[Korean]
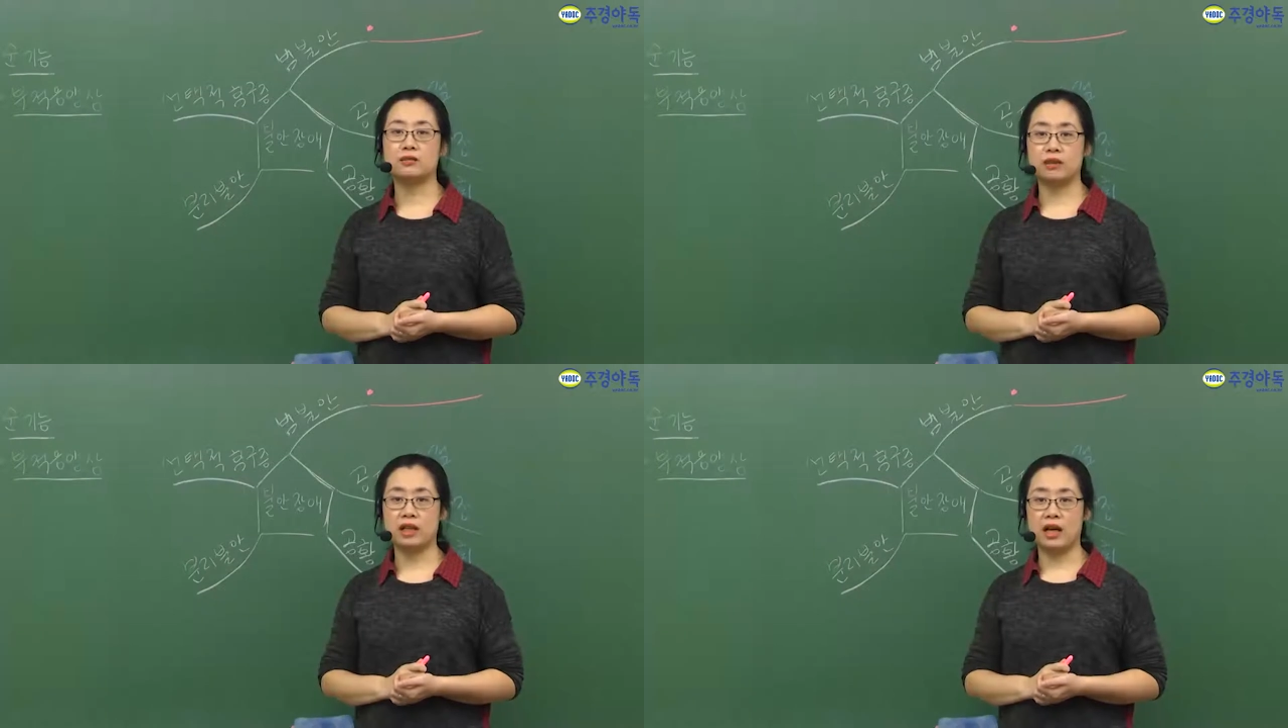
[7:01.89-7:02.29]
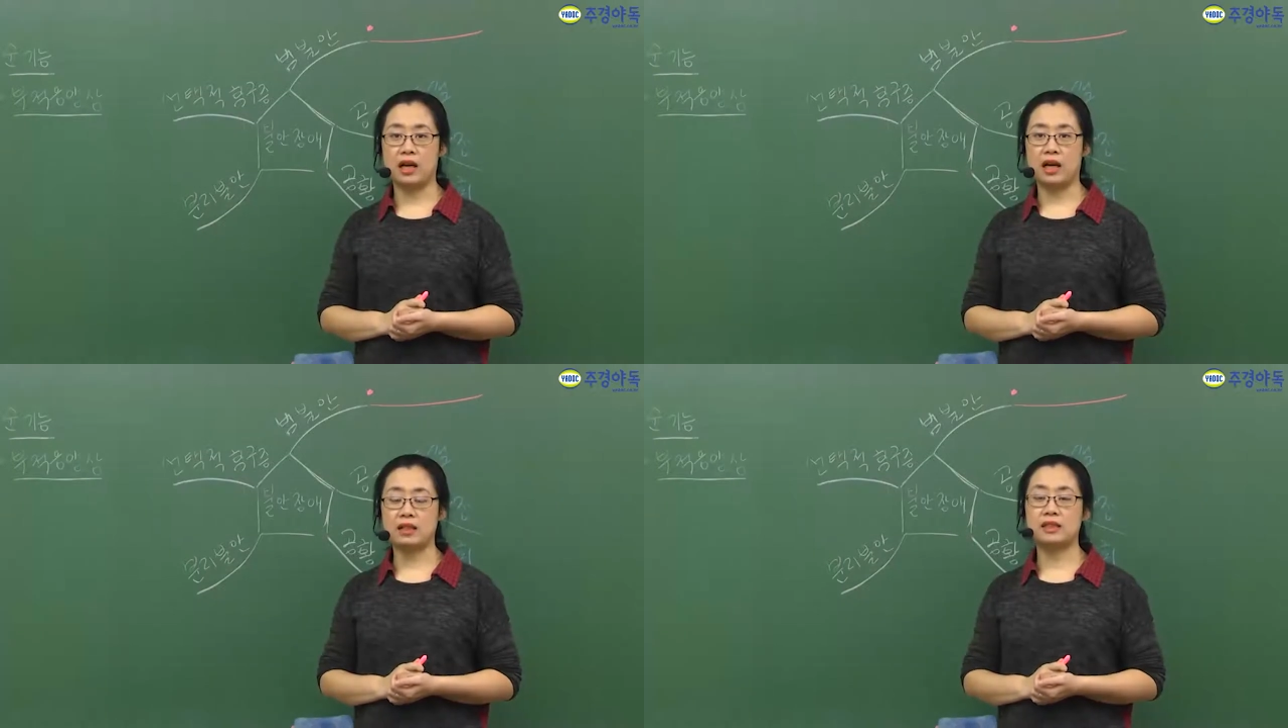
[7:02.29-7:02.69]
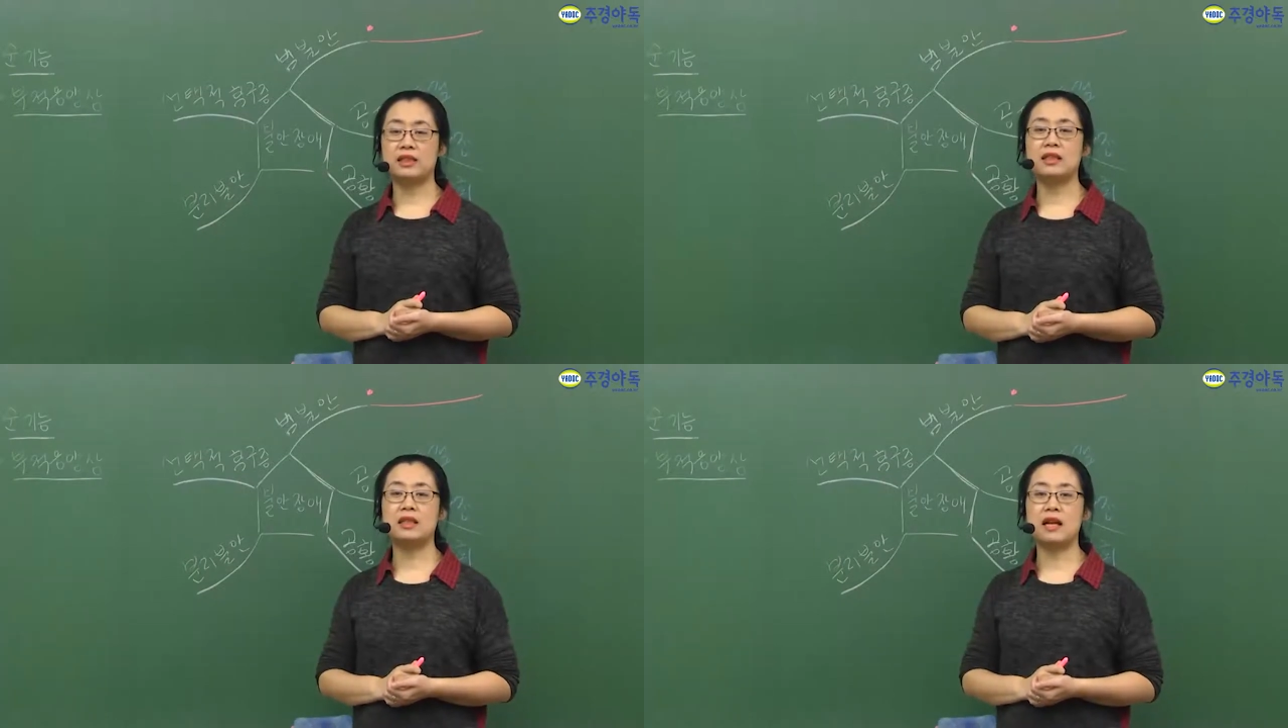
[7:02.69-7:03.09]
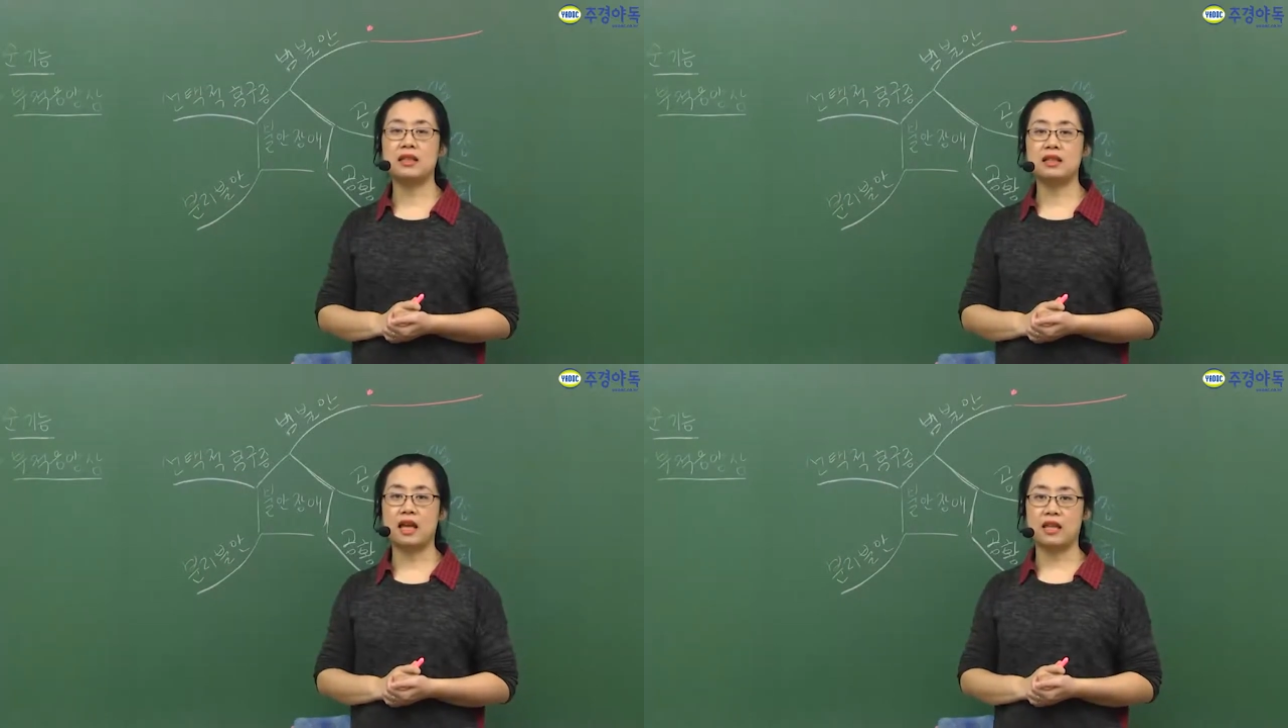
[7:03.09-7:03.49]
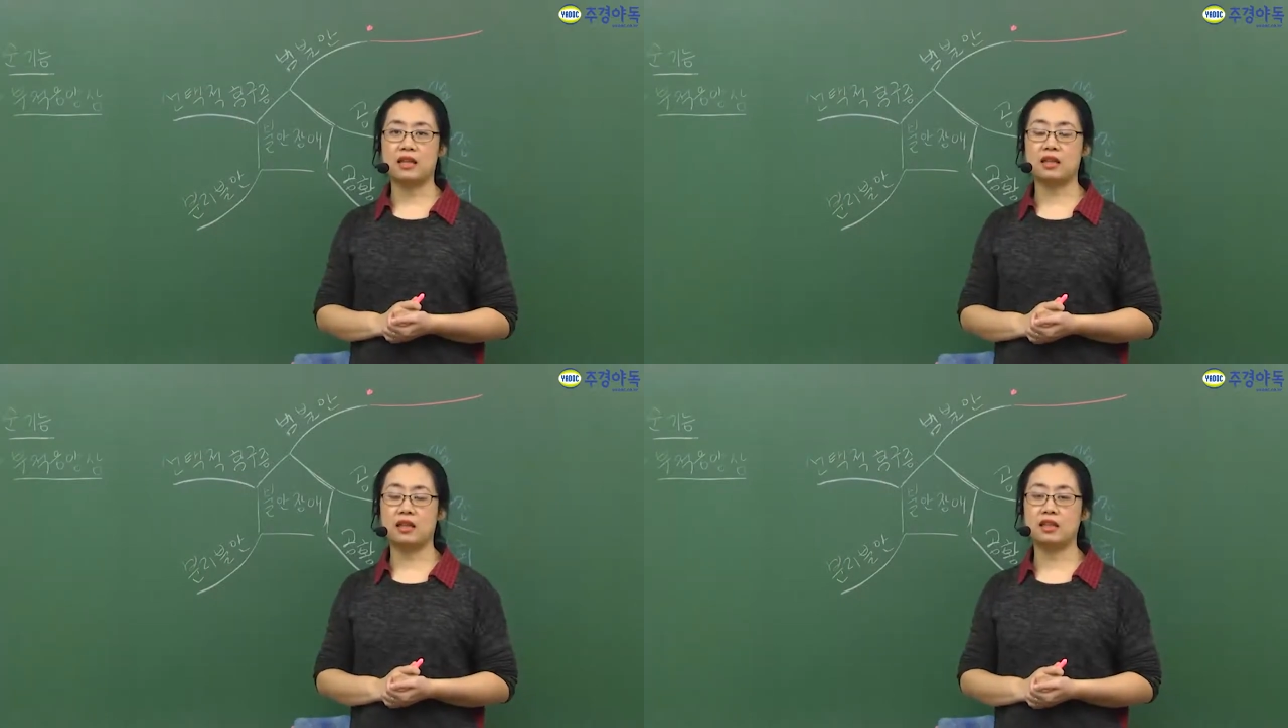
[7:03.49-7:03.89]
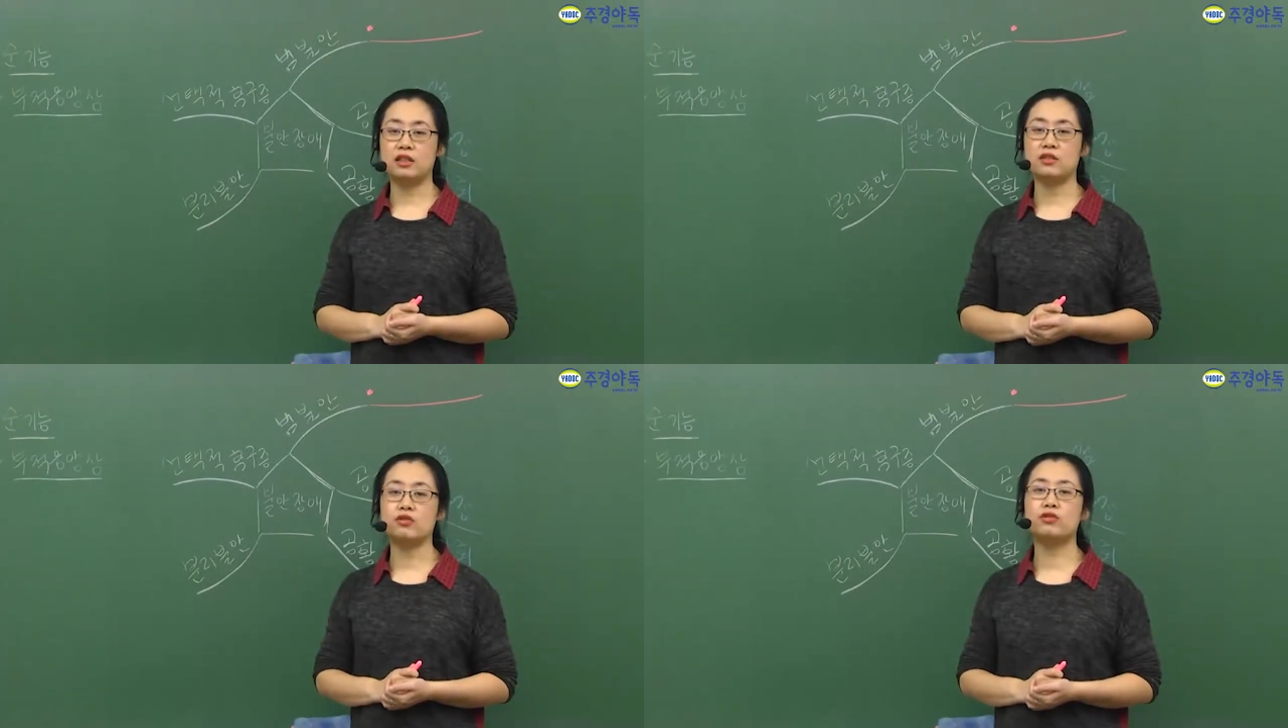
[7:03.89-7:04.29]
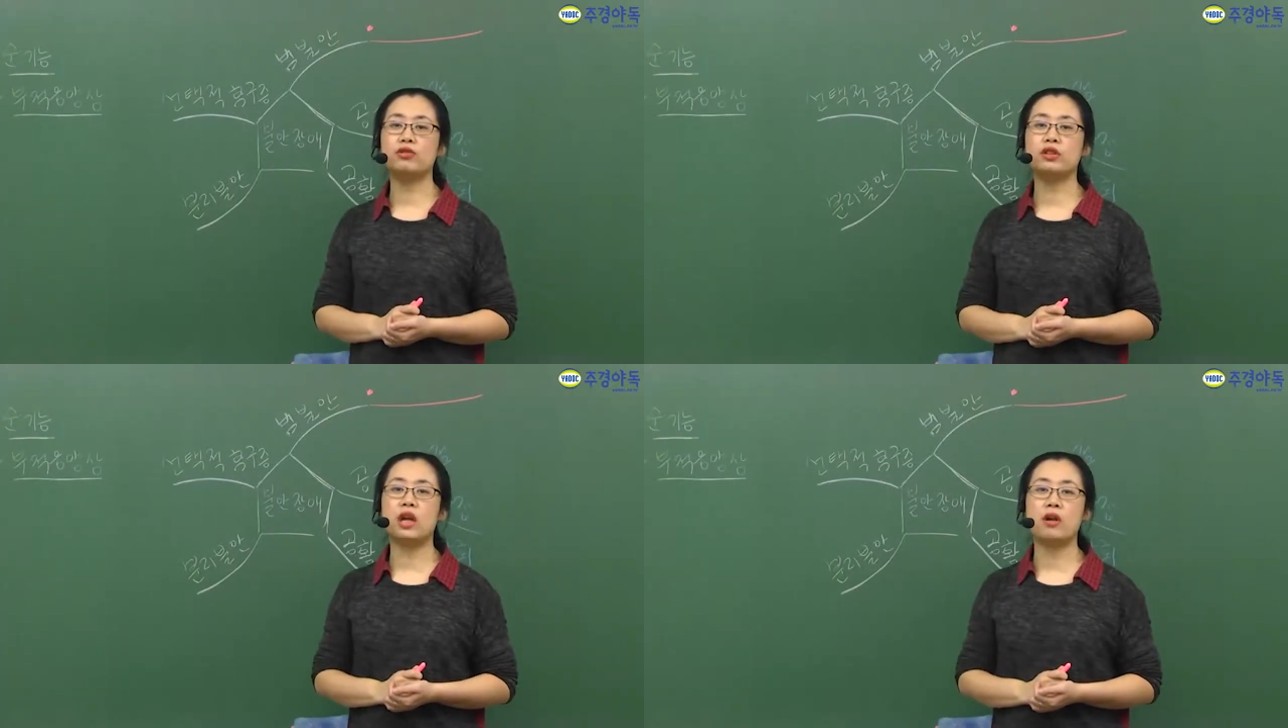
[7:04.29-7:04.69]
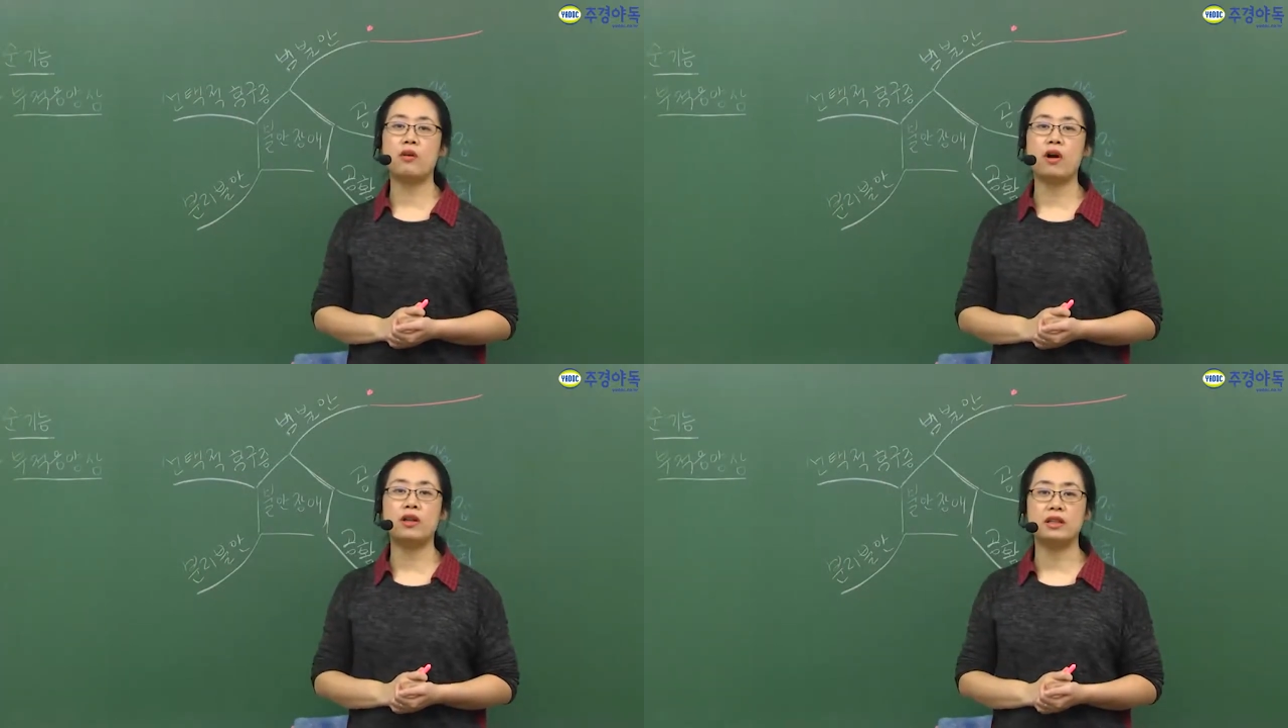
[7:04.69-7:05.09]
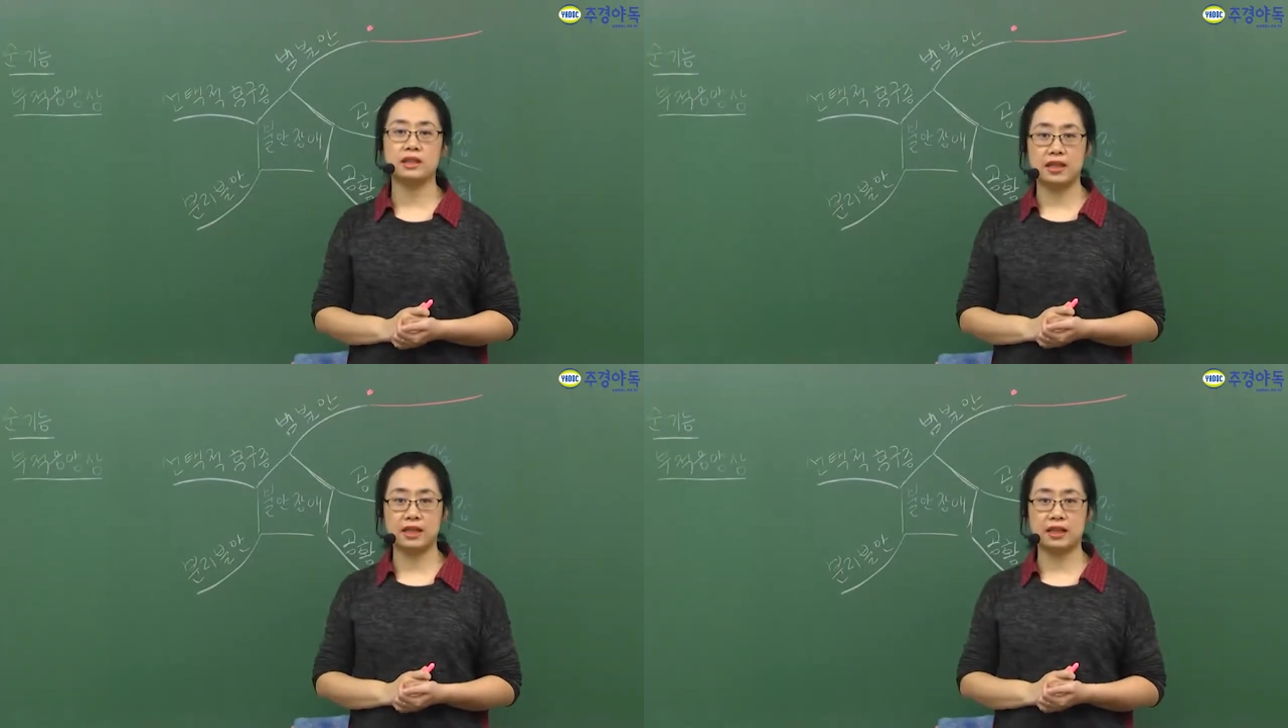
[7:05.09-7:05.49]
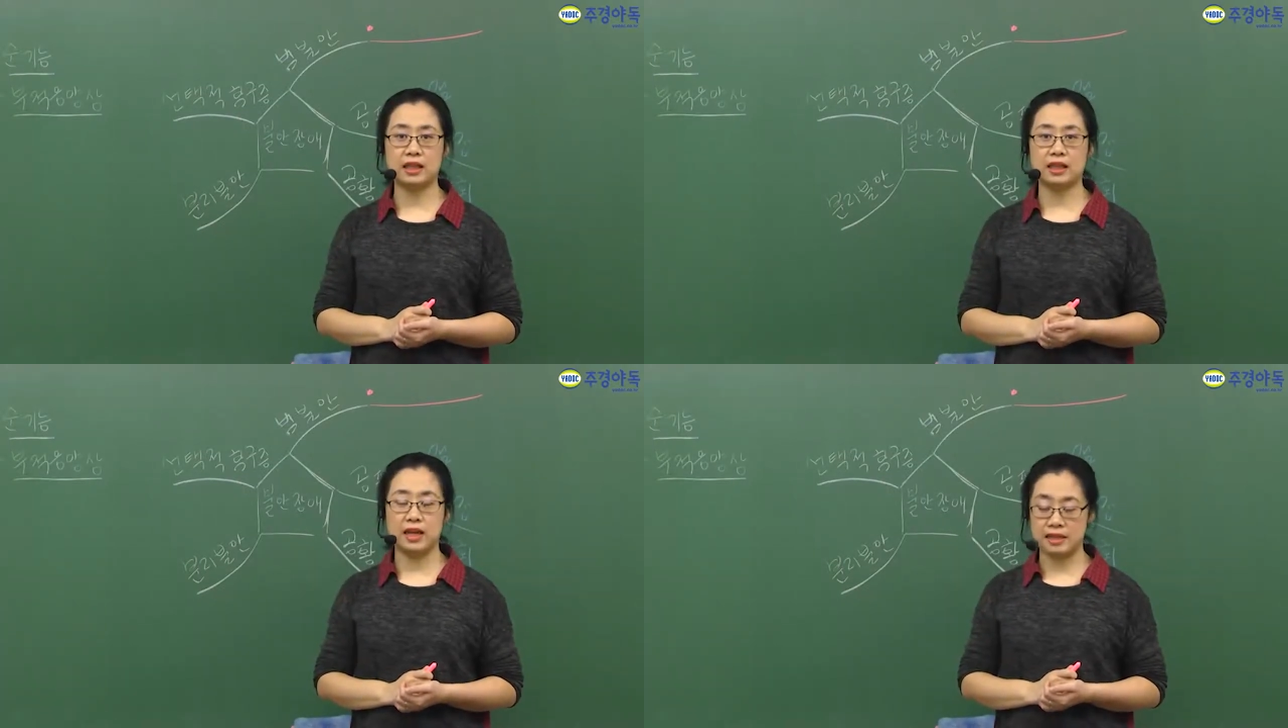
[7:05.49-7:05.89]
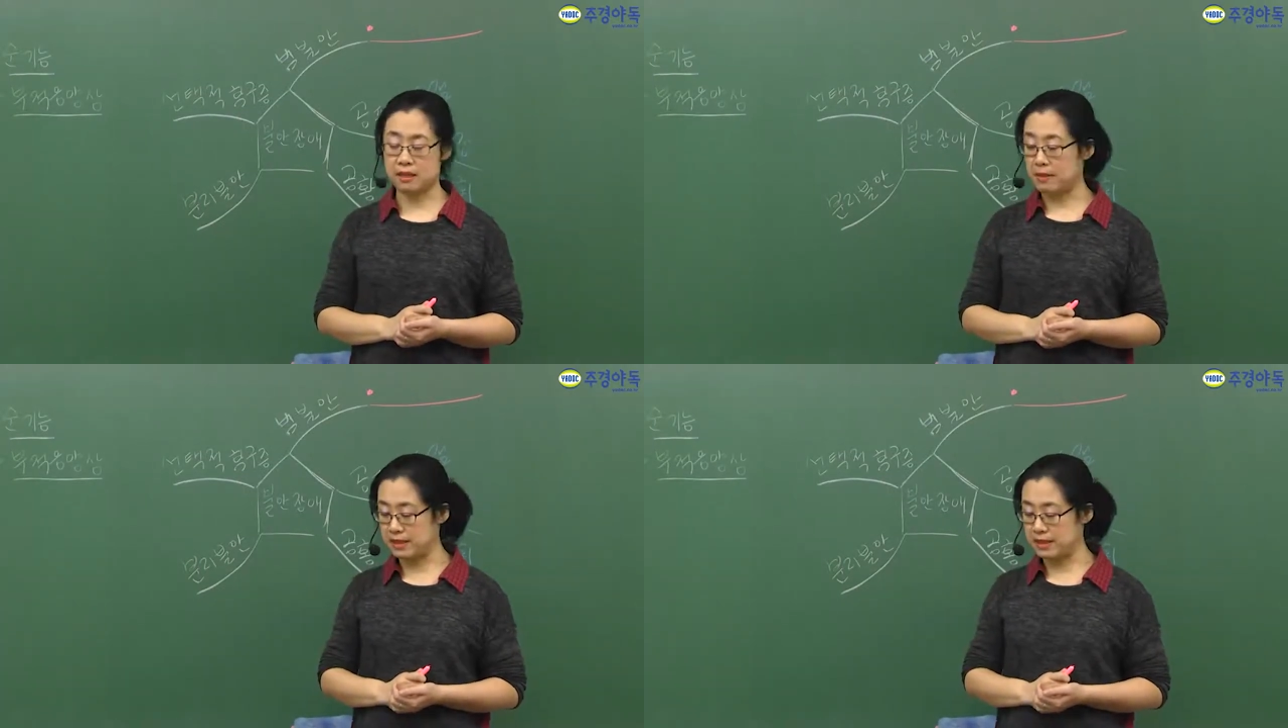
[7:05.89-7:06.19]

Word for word: 우리가 진단을 내릴 때는 6개월 이상이 가장